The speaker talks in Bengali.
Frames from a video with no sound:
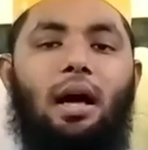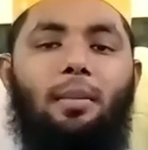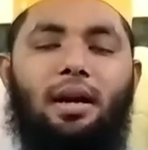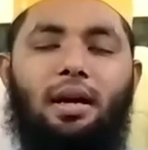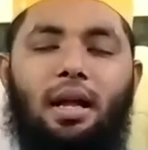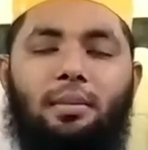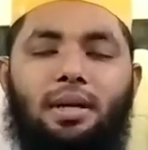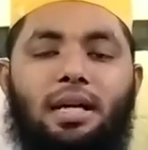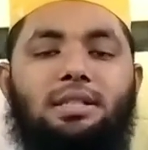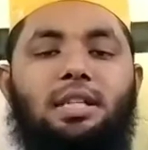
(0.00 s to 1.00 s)
আমার নাম
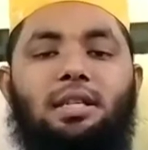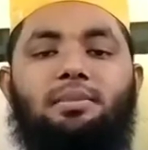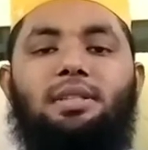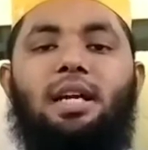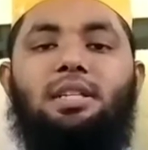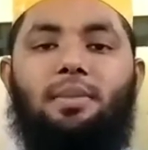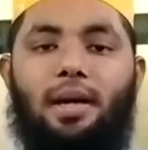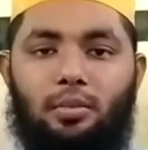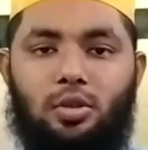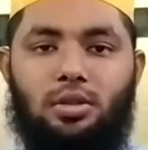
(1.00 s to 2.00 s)
ডাক্তার ইমতিয়াজ
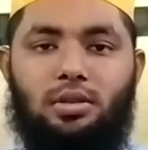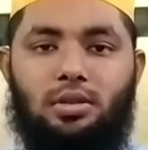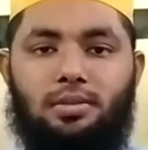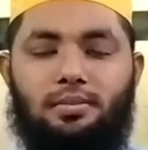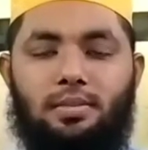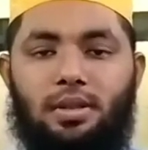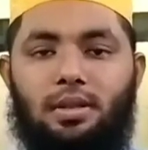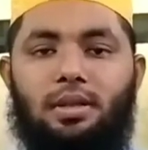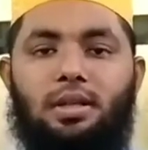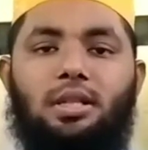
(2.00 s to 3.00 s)
মাহমুদ
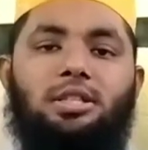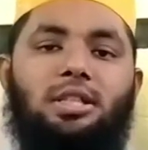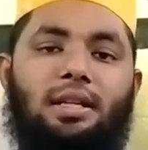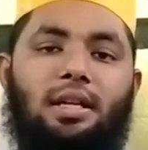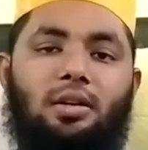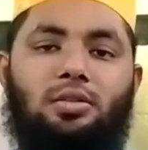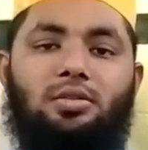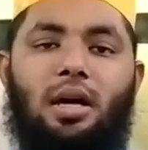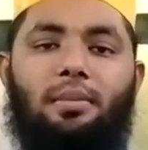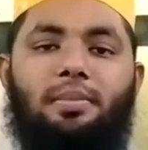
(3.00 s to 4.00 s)

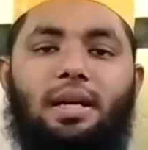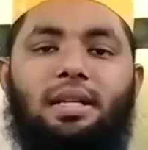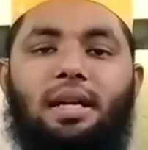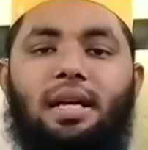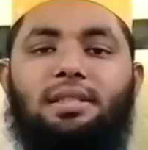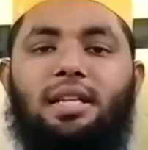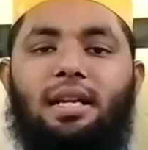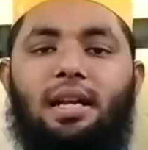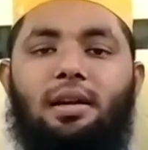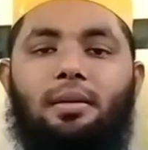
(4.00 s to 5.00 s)
সাধারণত আপনাদের এই
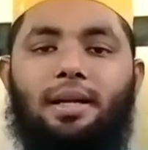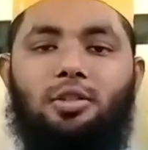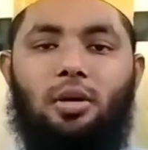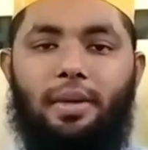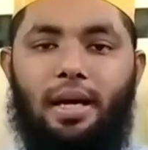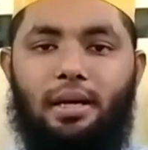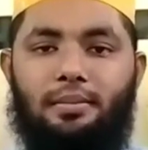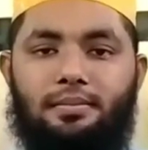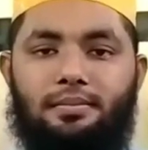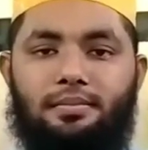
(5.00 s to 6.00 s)
চ্যানেলের মাধ্যমে
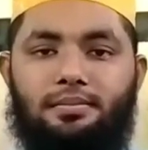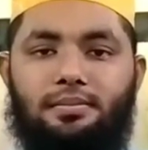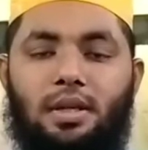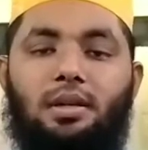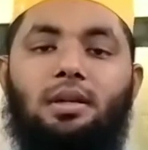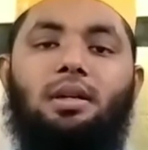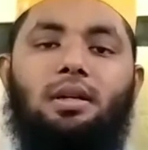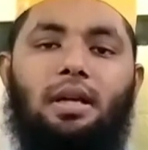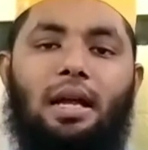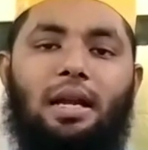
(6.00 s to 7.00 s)

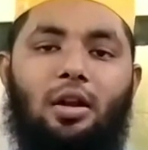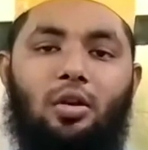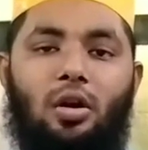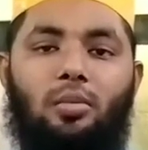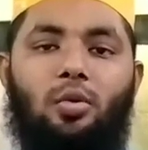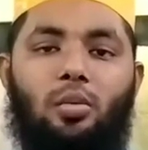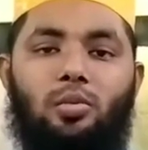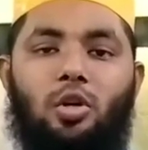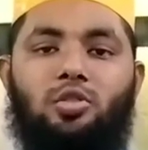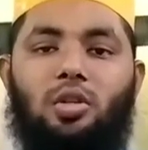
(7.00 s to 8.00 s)
নানা রকম
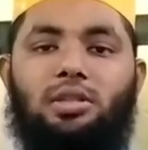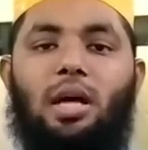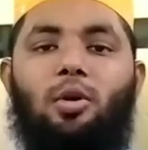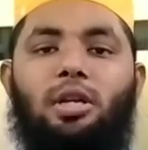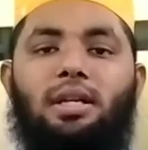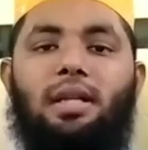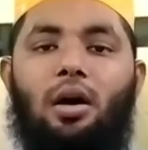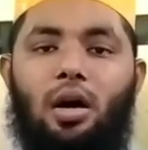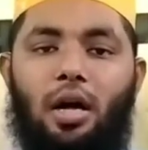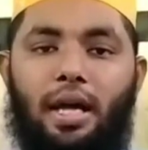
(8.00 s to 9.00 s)
হোমিও তথ্যাবলী
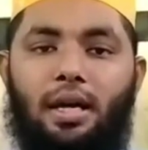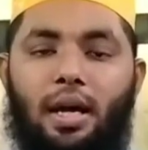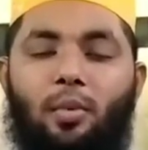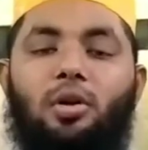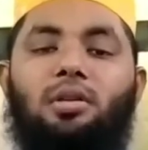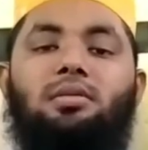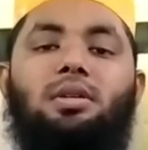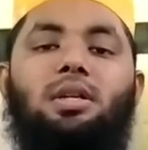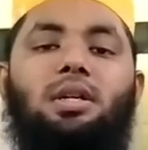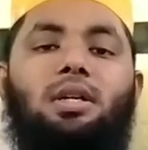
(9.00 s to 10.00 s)
দেওয়া হয় এবং
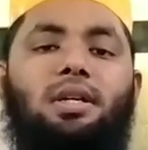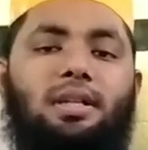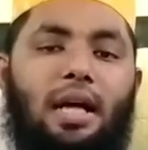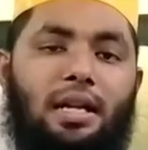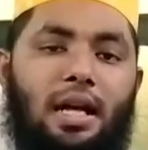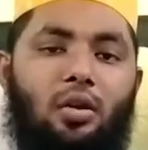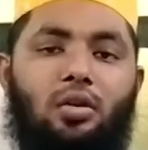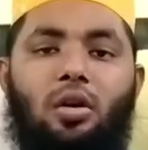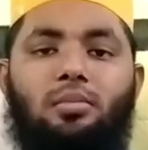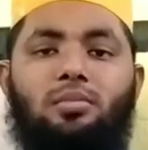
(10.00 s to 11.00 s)
নানা
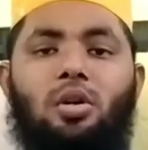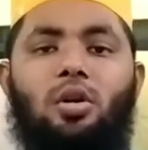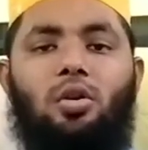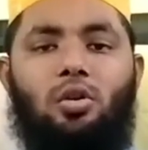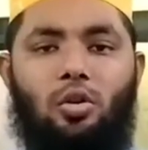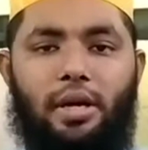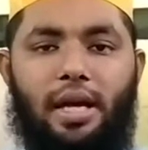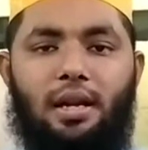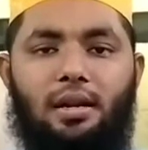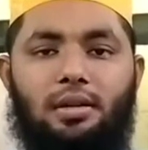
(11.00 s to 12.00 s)
রকম
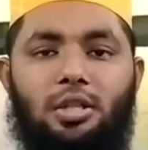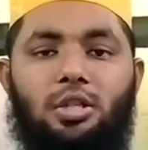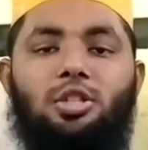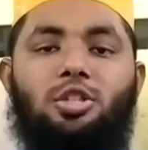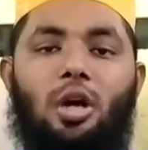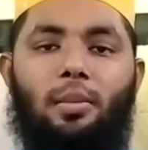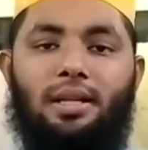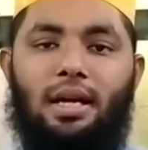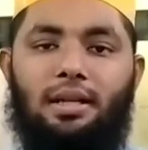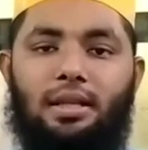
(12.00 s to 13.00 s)
রোগের
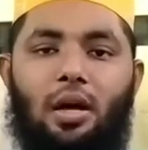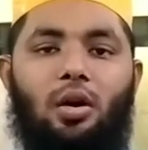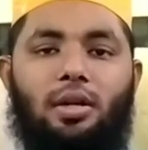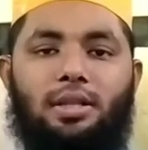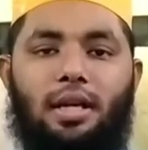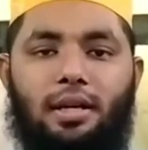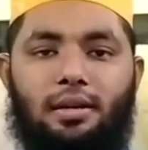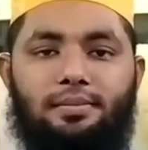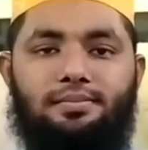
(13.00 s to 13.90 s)
সমাধান দেওয়া হয়ে থাকে